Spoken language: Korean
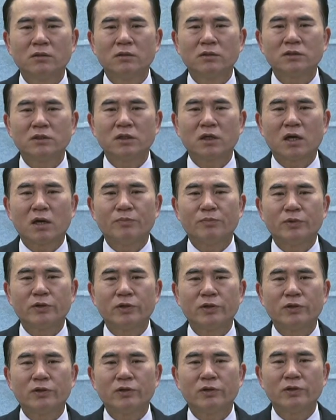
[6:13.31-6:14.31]
어찌
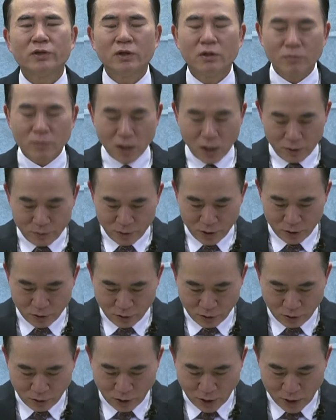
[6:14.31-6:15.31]
갚으리요 이런 마음이
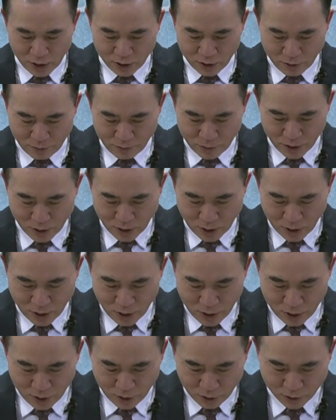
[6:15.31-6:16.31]
들어가야 됩니다.
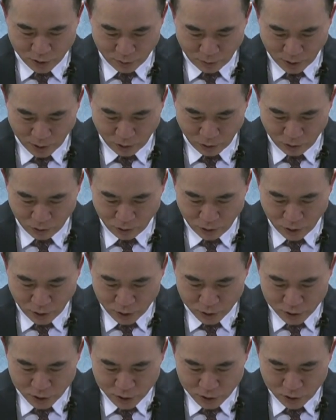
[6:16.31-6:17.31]
이것이 바로
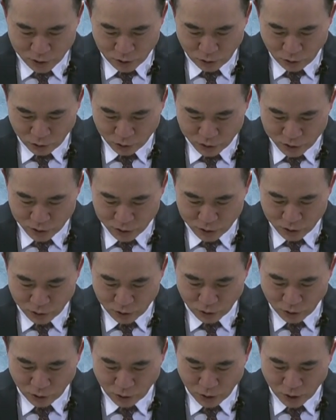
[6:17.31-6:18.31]
진실로
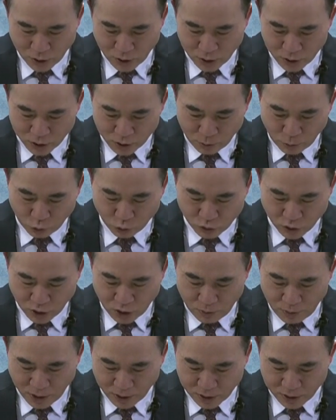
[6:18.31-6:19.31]
진실로
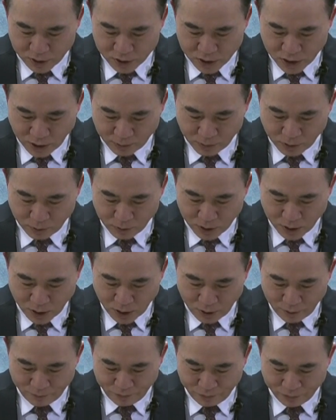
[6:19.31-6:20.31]
목적이 바뀌는 삶입니다.
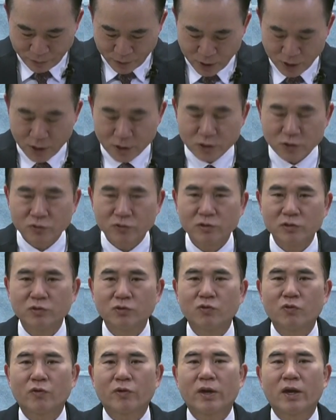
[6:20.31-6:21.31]
예수
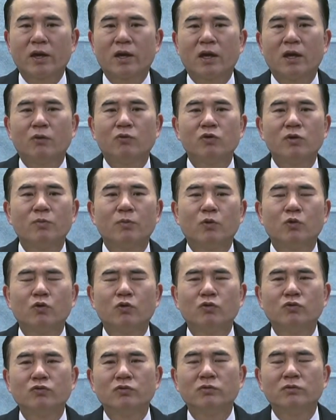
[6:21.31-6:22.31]
그리스도께 우리
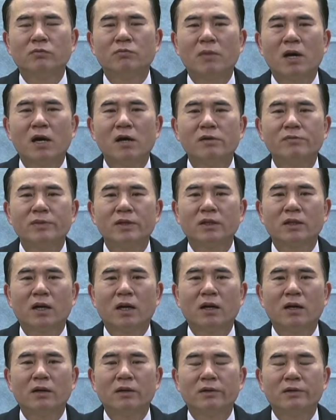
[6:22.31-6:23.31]
모든 마음이
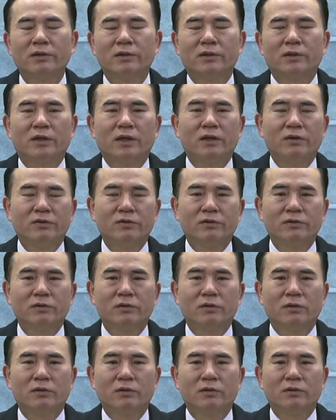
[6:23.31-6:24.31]
다 있는
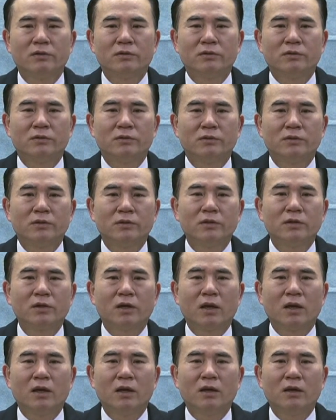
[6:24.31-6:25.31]
것
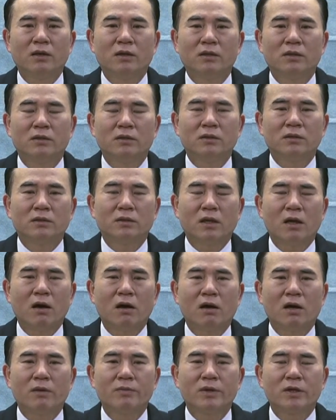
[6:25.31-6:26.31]
이렇게
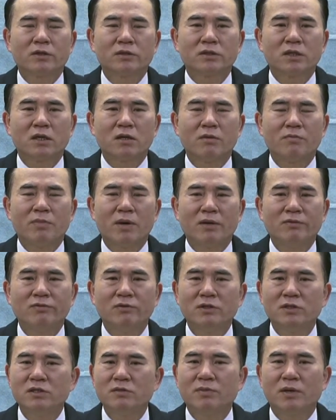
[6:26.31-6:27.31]
나아가면 그 사람
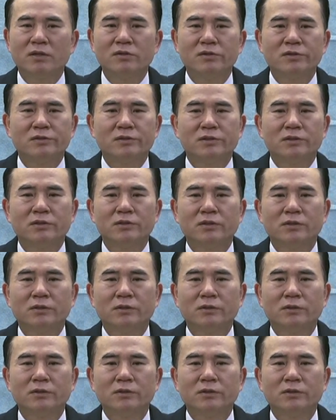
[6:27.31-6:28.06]
반드시 반드시